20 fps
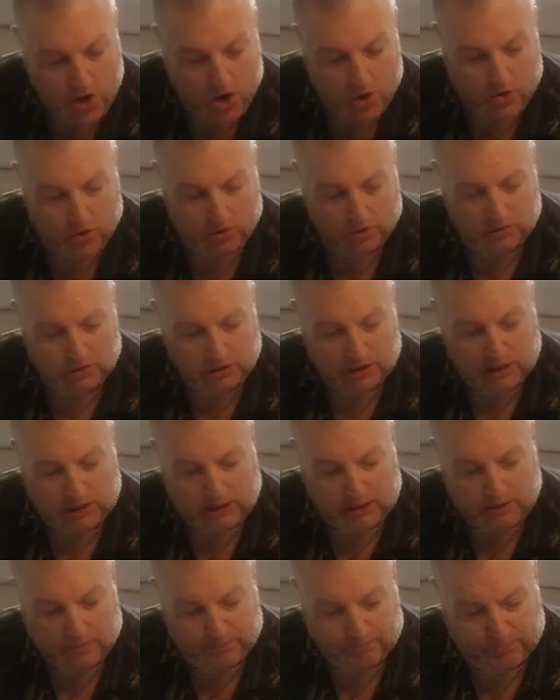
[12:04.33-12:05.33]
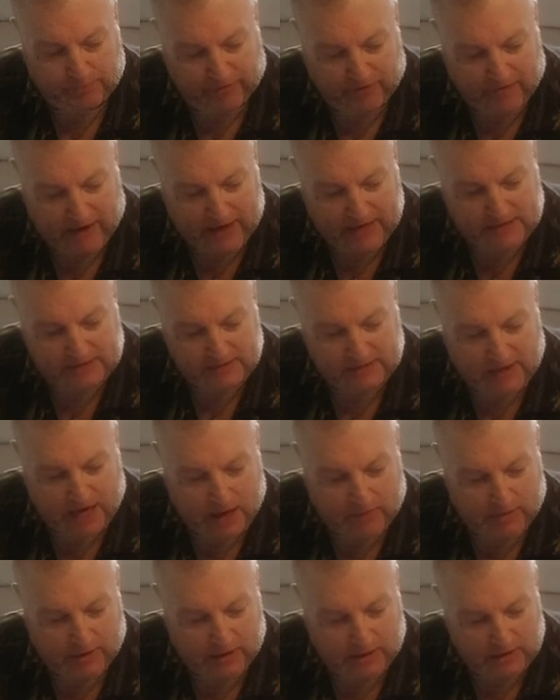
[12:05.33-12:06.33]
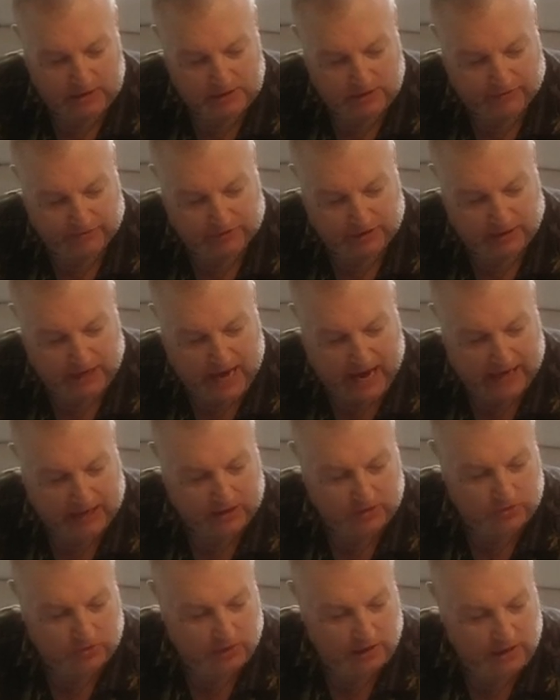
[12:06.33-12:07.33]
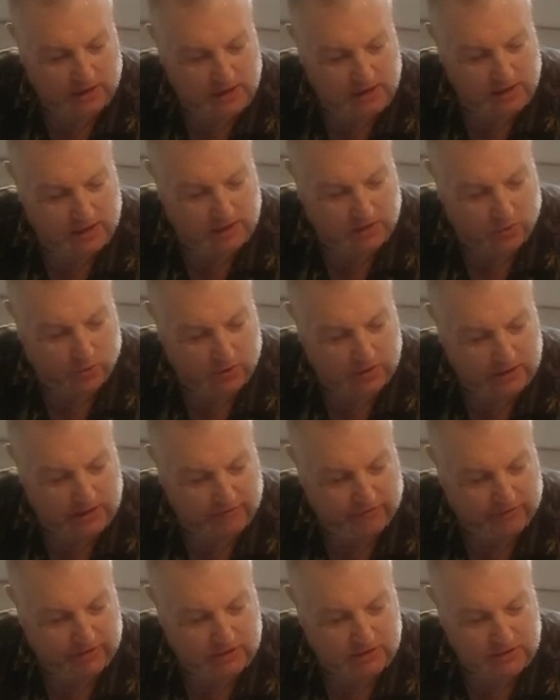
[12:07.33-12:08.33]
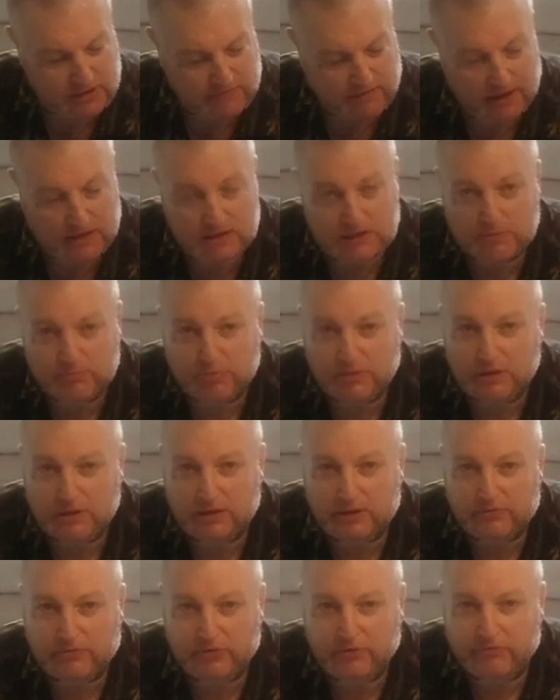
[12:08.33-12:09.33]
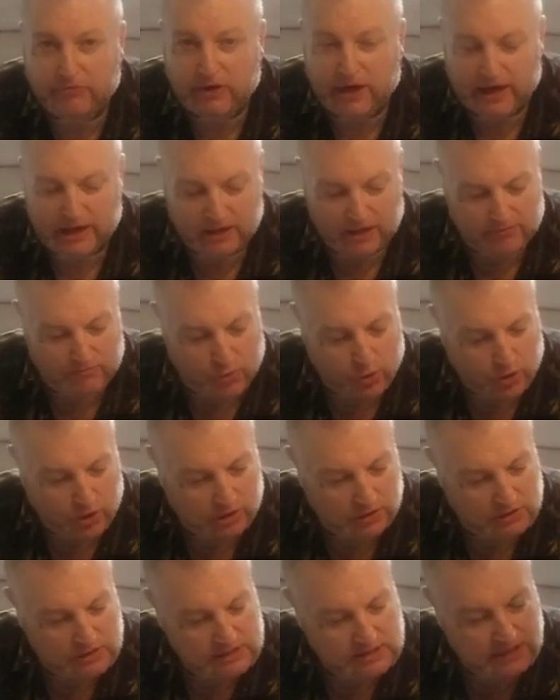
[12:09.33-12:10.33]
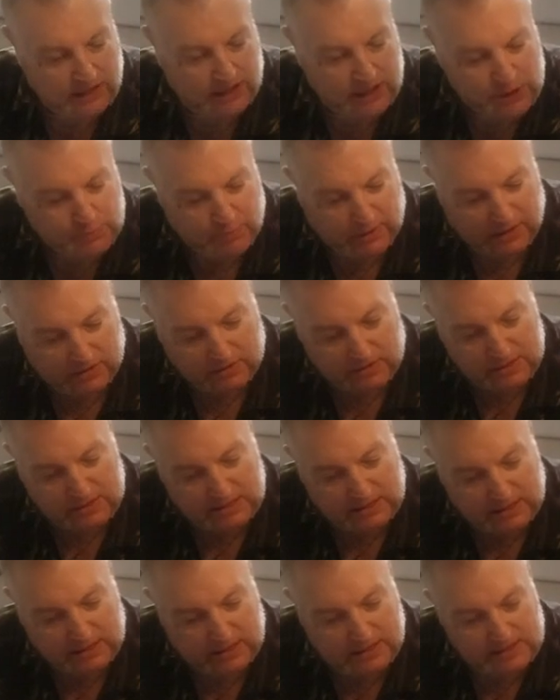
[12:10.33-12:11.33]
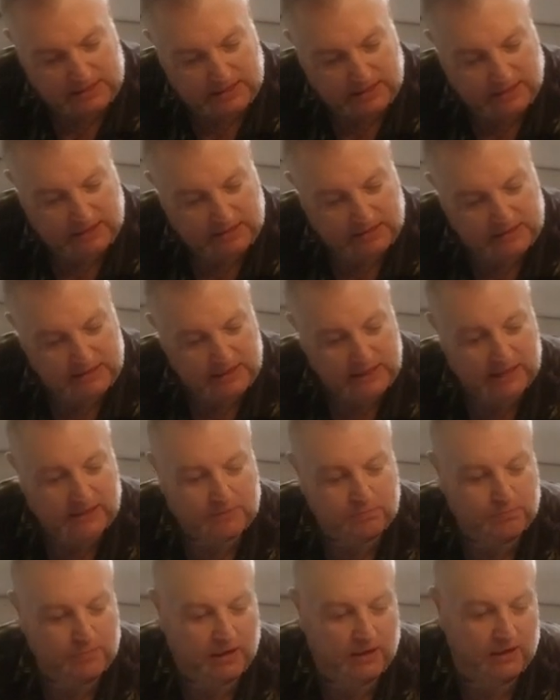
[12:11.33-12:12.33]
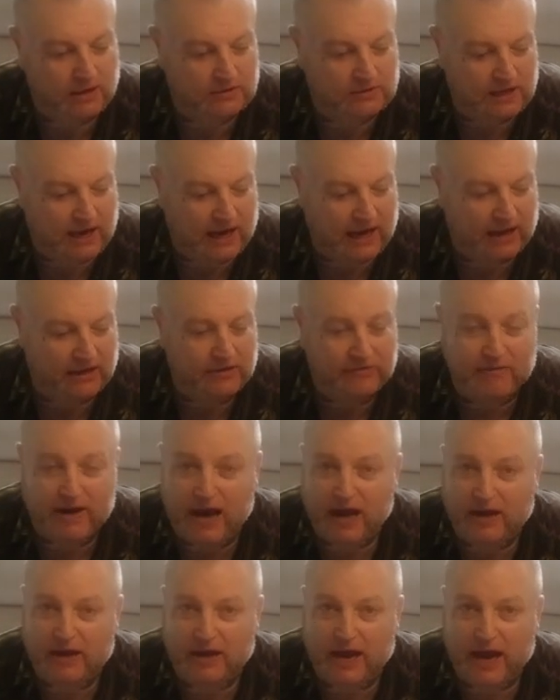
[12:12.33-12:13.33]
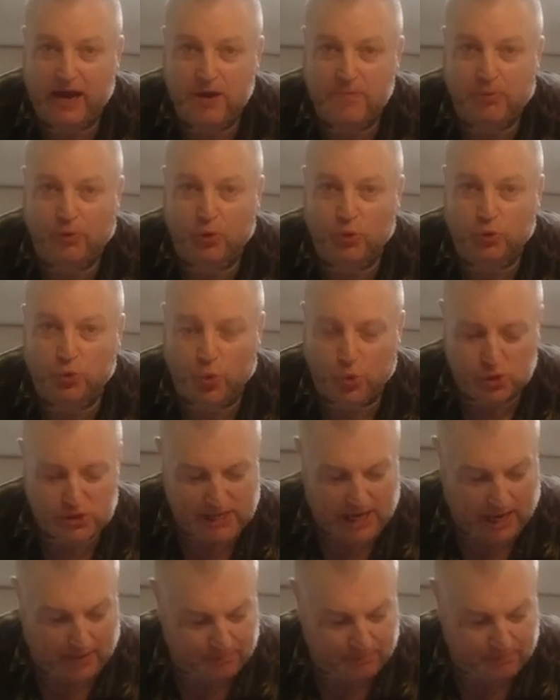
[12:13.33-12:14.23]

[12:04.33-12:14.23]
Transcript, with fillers: Nun, ich verweise dabei jetzt auf den aktuellen OE24-Bericht von vor einer Woche, dass die Experten sich jetzt nicht mehr daran wagen, eine Prognose